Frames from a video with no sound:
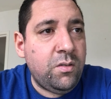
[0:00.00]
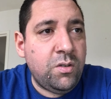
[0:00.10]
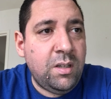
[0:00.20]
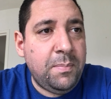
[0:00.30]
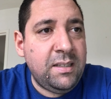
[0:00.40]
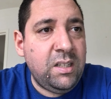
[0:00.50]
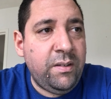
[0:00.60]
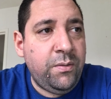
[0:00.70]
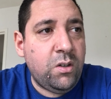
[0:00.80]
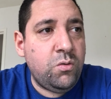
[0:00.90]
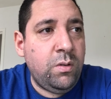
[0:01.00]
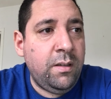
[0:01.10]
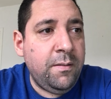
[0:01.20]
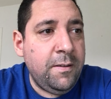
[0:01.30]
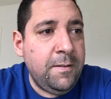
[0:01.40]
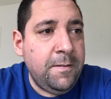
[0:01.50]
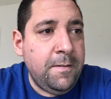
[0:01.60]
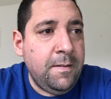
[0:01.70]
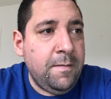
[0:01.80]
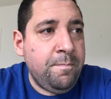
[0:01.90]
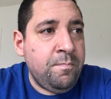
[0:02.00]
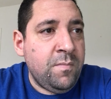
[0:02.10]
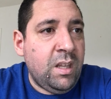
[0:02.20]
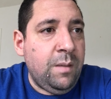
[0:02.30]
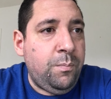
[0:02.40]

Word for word: Je sais pas si va le faire jouer. Et